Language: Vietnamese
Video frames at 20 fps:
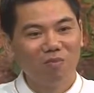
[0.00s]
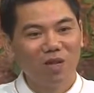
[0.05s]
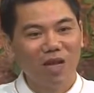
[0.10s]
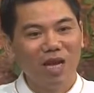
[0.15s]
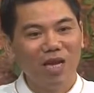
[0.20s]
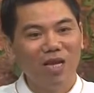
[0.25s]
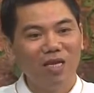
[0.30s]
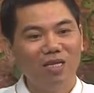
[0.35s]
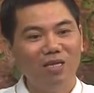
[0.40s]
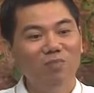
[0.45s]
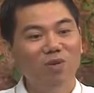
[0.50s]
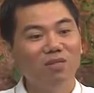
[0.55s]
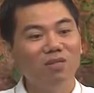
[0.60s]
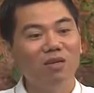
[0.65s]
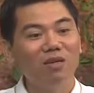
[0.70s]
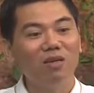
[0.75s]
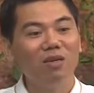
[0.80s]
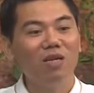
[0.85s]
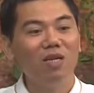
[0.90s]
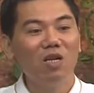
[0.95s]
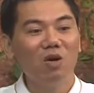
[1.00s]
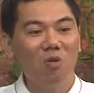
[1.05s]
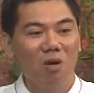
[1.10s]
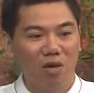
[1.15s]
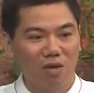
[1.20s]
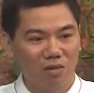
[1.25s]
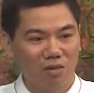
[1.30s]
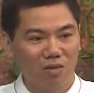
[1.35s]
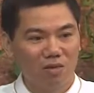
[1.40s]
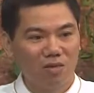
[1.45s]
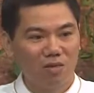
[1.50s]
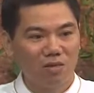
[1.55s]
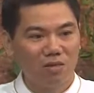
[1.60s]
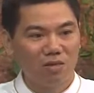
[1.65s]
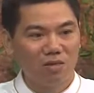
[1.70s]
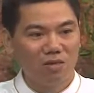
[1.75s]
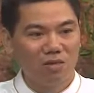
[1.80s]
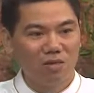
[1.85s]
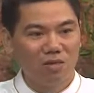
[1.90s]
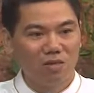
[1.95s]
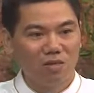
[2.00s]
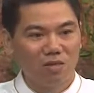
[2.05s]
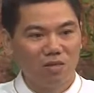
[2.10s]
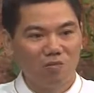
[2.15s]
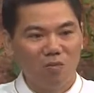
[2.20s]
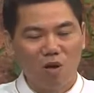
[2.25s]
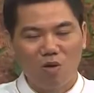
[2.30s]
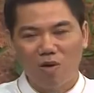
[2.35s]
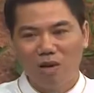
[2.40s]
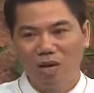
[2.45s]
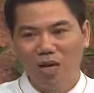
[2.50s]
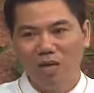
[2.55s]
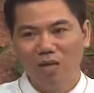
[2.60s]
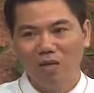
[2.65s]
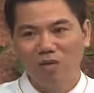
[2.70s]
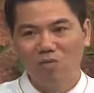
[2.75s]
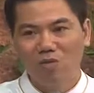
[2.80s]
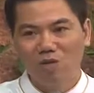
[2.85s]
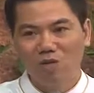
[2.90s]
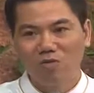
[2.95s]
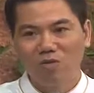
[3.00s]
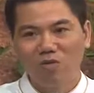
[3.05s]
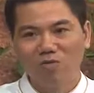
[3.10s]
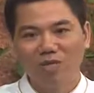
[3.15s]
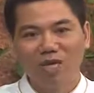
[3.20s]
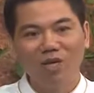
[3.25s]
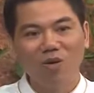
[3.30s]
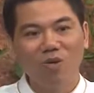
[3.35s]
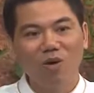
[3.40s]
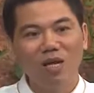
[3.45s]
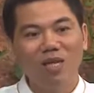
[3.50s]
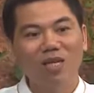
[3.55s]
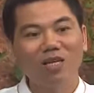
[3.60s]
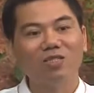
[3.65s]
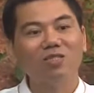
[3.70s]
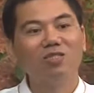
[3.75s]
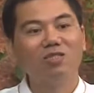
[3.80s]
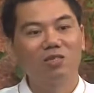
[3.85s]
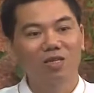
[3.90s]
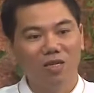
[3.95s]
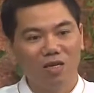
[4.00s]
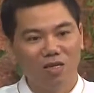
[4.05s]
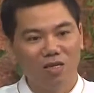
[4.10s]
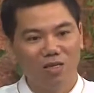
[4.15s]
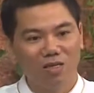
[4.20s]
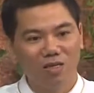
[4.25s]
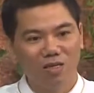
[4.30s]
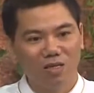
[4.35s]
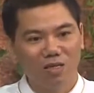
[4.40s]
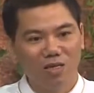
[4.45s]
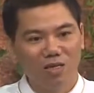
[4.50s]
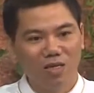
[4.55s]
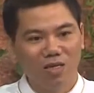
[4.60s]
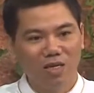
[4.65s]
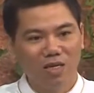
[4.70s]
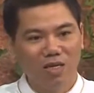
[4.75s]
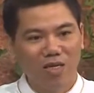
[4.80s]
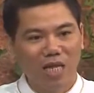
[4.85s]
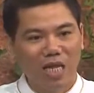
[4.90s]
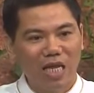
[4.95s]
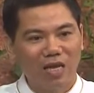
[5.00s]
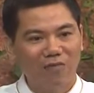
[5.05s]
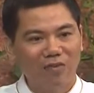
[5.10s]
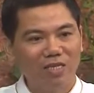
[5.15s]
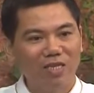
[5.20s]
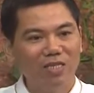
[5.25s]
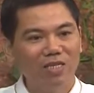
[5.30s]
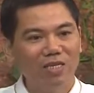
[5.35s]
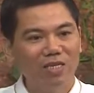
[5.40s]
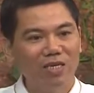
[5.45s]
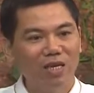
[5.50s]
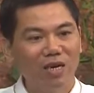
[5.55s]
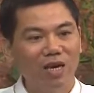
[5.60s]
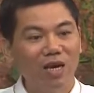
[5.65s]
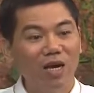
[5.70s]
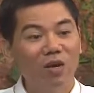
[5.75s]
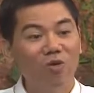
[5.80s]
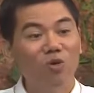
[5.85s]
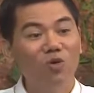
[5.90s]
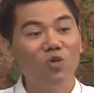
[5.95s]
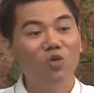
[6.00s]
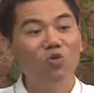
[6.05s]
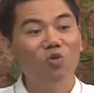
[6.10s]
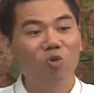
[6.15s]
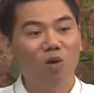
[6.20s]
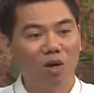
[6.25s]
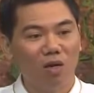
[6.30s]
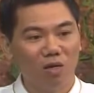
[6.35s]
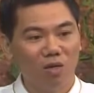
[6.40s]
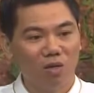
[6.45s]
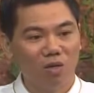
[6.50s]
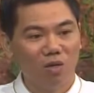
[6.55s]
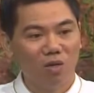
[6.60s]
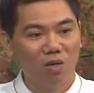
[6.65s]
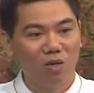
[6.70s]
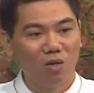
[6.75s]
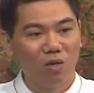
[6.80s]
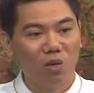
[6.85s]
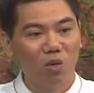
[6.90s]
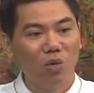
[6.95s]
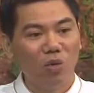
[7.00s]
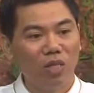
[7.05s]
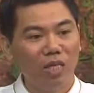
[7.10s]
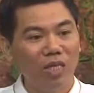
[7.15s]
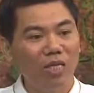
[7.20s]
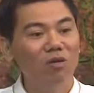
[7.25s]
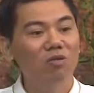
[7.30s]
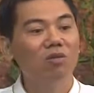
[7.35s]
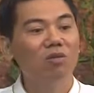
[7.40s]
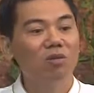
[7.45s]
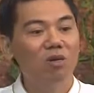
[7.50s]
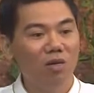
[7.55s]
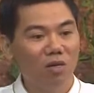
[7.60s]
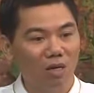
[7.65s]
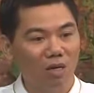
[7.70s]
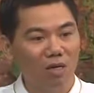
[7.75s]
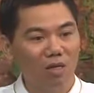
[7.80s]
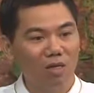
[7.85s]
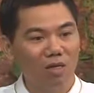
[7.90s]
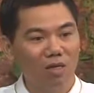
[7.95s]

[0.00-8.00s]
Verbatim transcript: hay là những bức tượng lớn đâu ạ, mà có lẽ một trong trọng trách của các nhà sư ấy, là phải xây dựng được những cái ngôi chùa của tình yêu thương ạ,